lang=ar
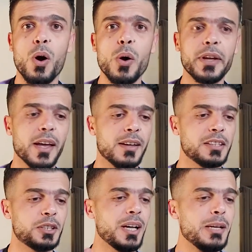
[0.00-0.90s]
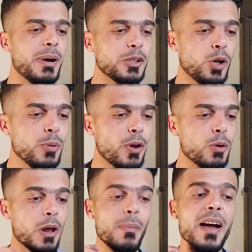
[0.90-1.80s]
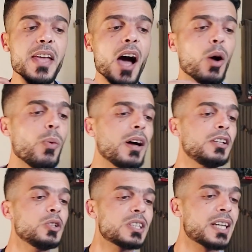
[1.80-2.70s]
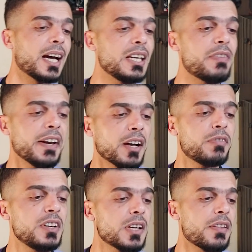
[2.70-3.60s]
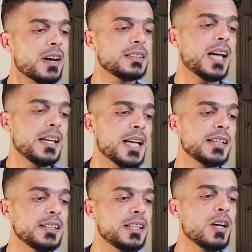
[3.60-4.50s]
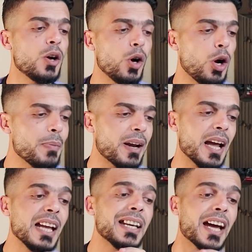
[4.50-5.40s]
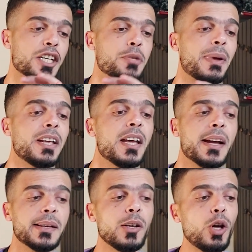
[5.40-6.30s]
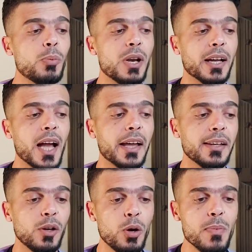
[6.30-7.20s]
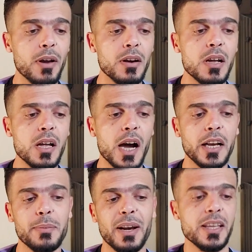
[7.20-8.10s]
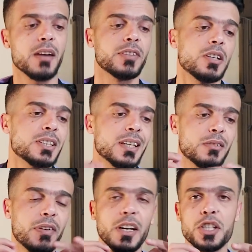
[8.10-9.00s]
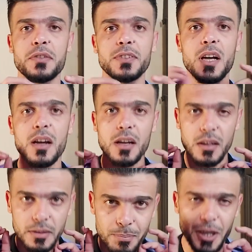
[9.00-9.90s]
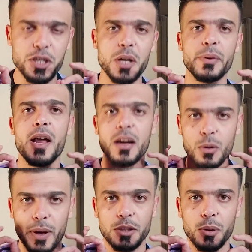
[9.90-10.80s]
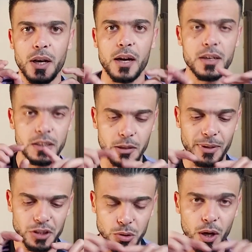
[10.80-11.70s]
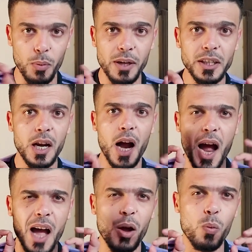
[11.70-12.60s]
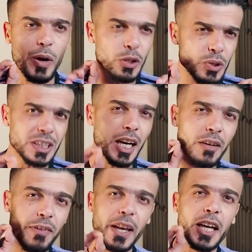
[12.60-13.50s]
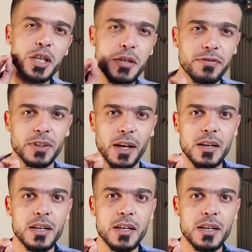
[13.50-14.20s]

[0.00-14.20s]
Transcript: اوكي السؤال اللي بعده عمر عمر ما هي اقوى نسخه لفريق في نظرك تحياتي عمر الغشمري كل الحب لك اخي عمر انا برايي افضل نسخه فريق شفتها برشلونه جوارديولا طبعا السؤال واضح اقوى نسخه فريق شفتها